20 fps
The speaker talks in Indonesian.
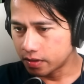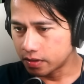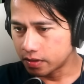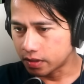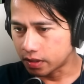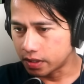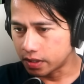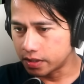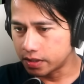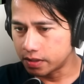
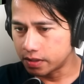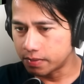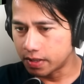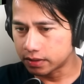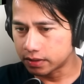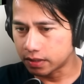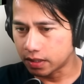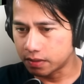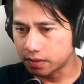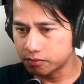Kali ini
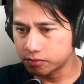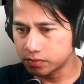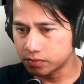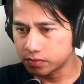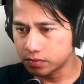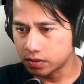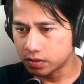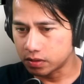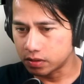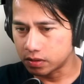
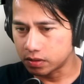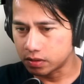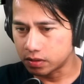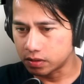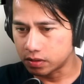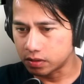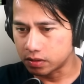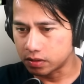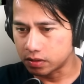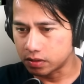Batam
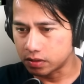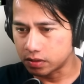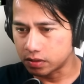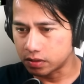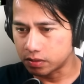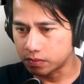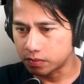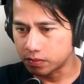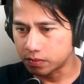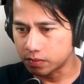
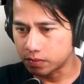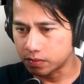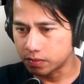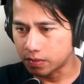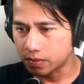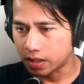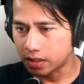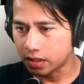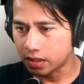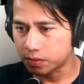uh,
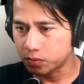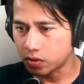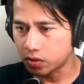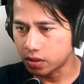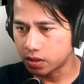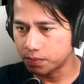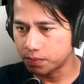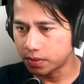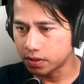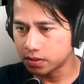mengarahkan bola
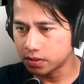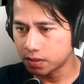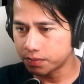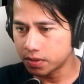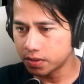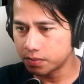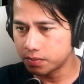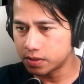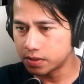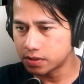ke depan
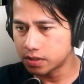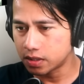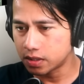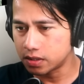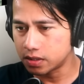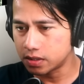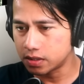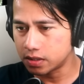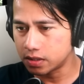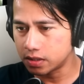tapi bisa
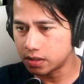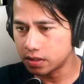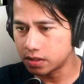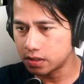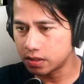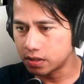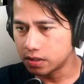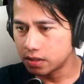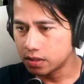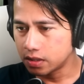
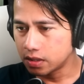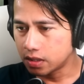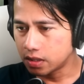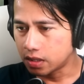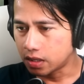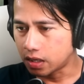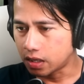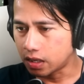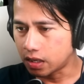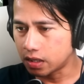
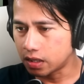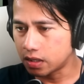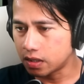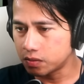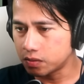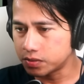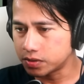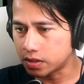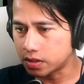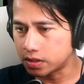
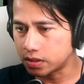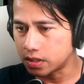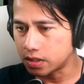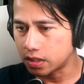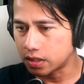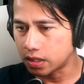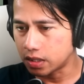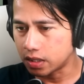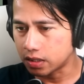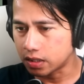dihalau, bisa
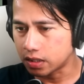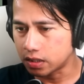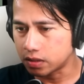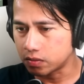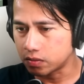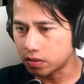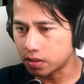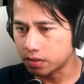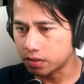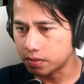
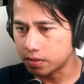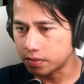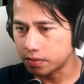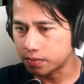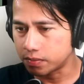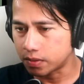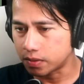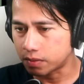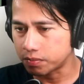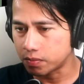digagalkan oleh
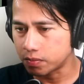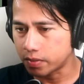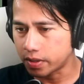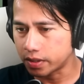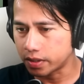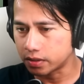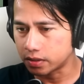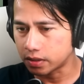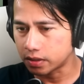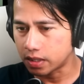para
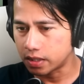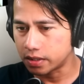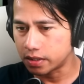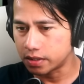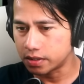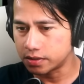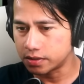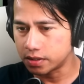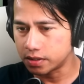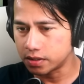pemain tengah
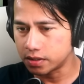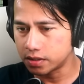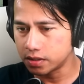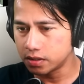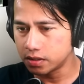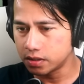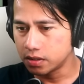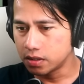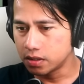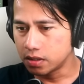dari
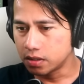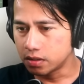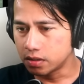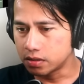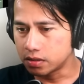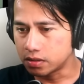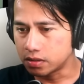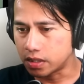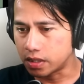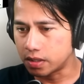JDT.
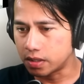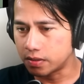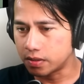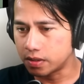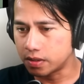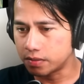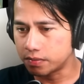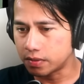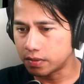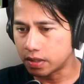
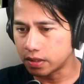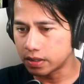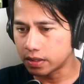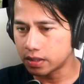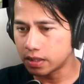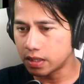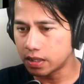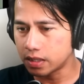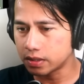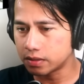Jadi ya
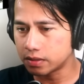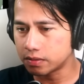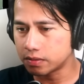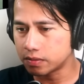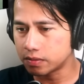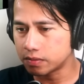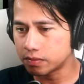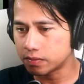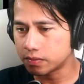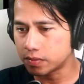kita lihat
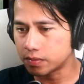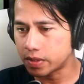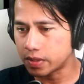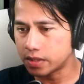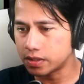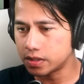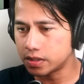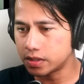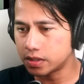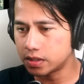
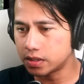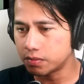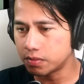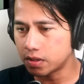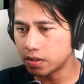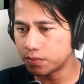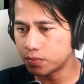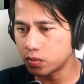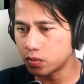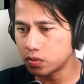pemain JDT
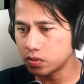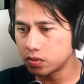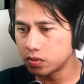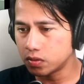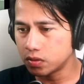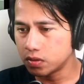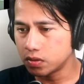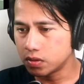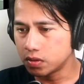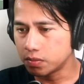mengepung
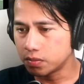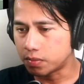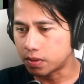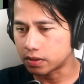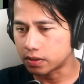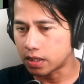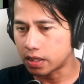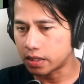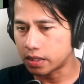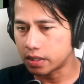
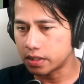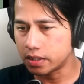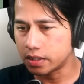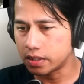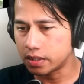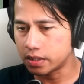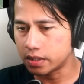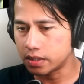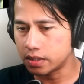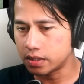pertahanan
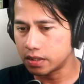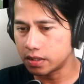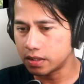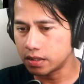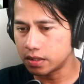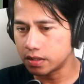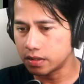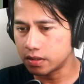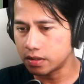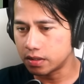
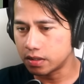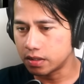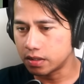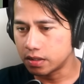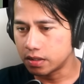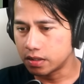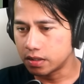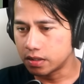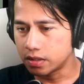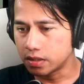dari
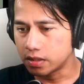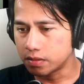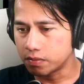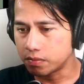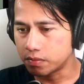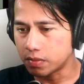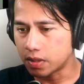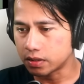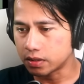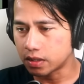
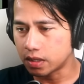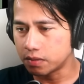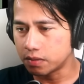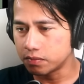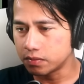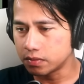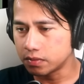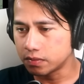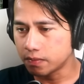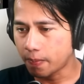
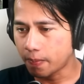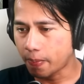Batam.